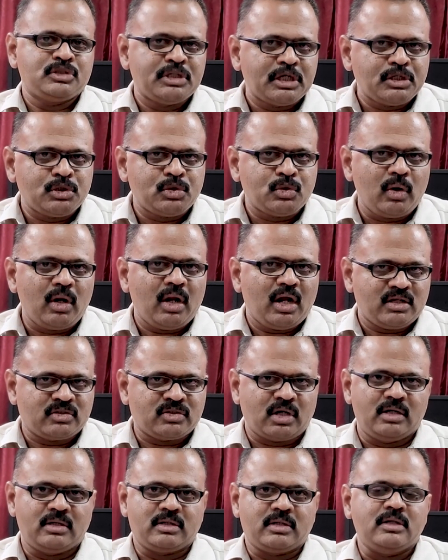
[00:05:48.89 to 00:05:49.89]
செக்ஷுவல்
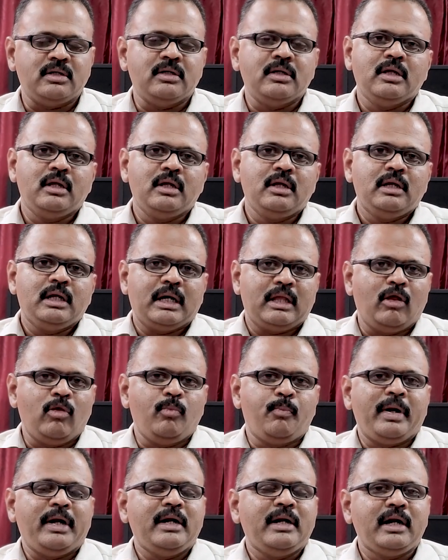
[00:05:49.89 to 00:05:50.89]
அசால்ட்
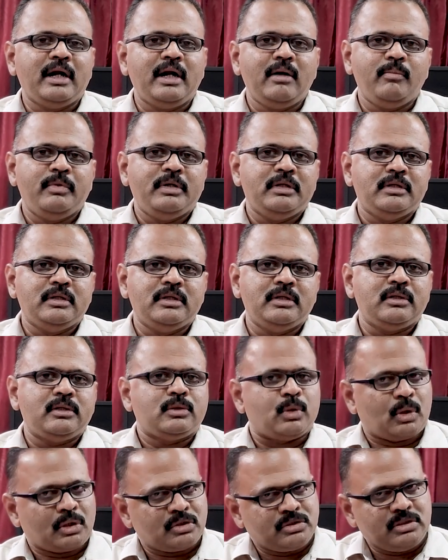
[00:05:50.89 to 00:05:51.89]
அதாவது பெண்கள் மீது
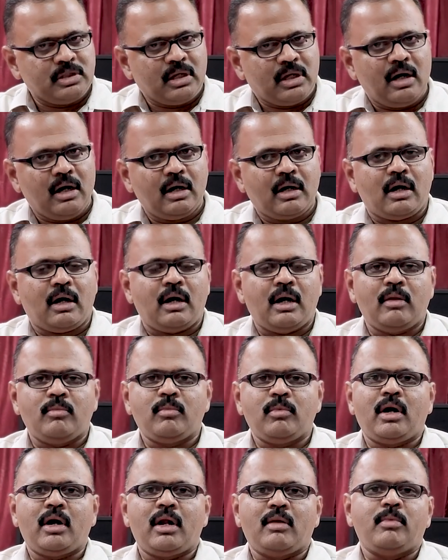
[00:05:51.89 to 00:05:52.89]
தொடர்ச்சியாக
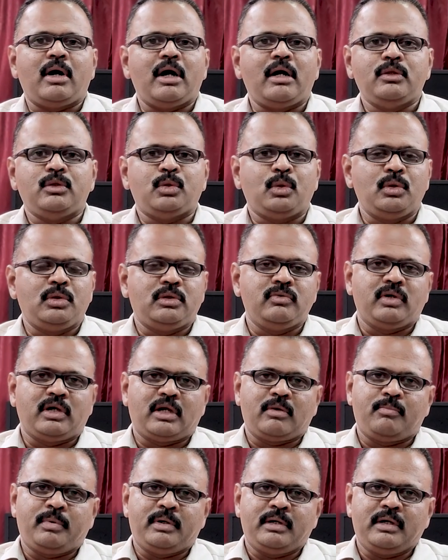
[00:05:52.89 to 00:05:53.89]
காலம் காலமாக தொடுத்து
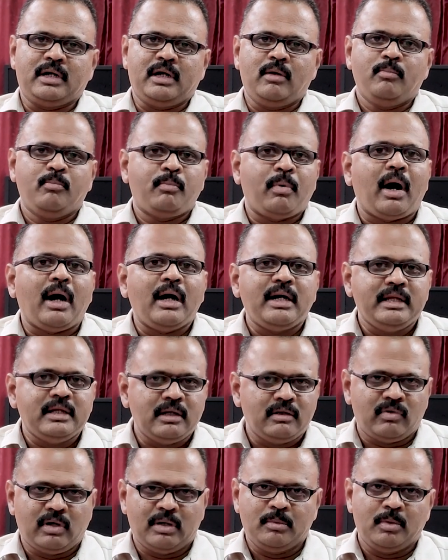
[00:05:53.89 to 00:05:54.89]
வரப்படுகிற
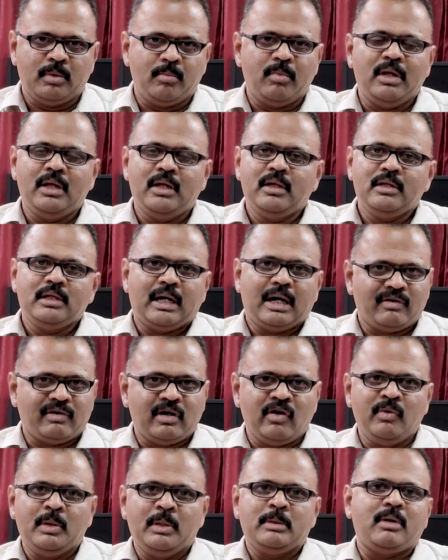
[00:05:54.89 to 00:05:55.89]
பாலியல் வன்மம்
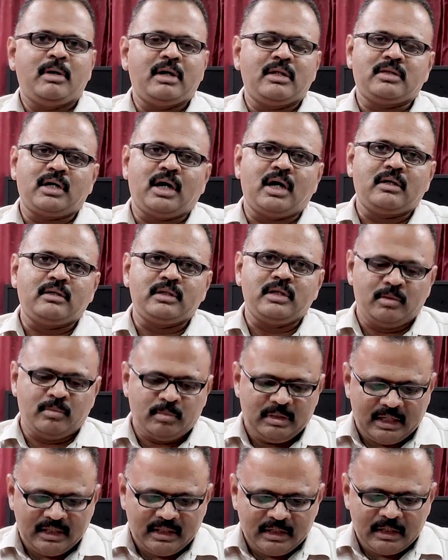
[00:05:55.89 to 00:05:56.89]
அவர்கள் மீதுமான தாக்குதல்
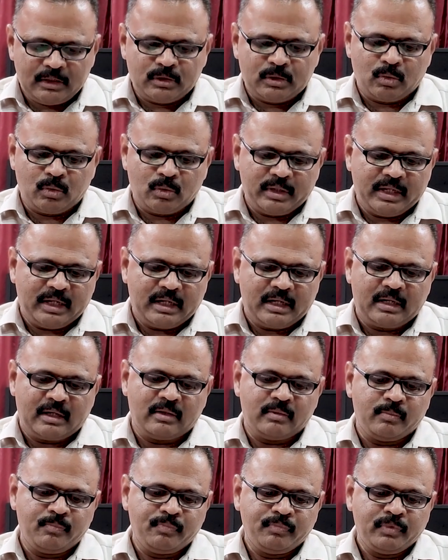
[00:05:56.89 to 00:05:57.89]
என்பது அதிகரித்து கொண்டே
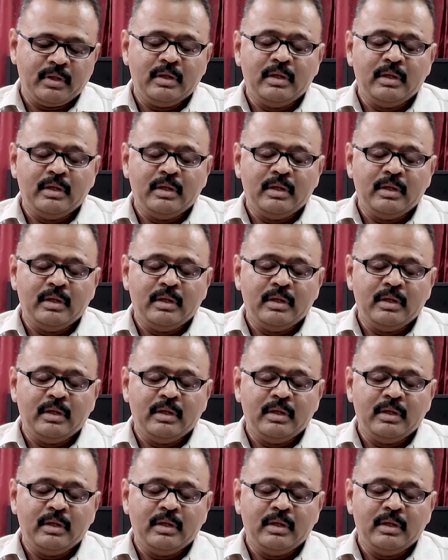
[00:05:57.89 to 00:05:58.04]
இருக்கிறது